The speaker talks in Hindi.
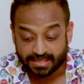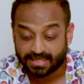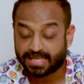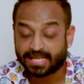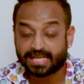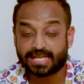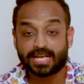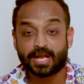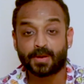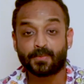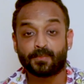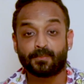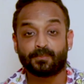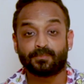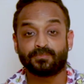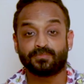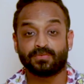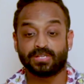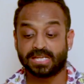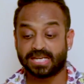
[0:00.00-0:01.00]
लेकिन अब
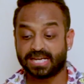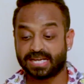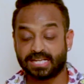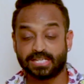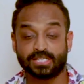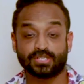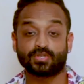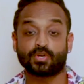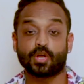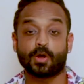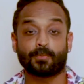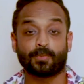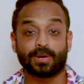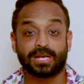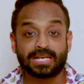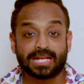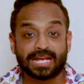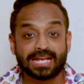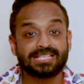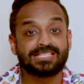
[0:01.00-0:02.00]
ये डिश को
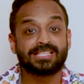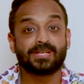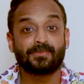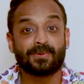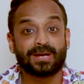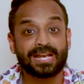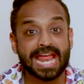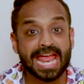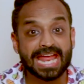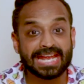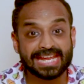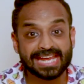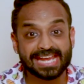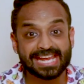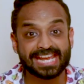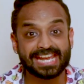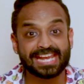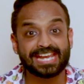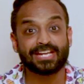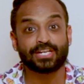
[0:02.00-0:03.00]
अपन कैसे बनाएंगे
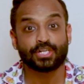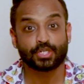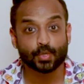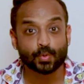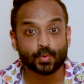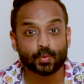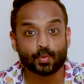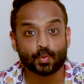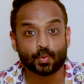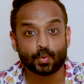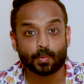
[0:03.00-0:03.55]
ए टू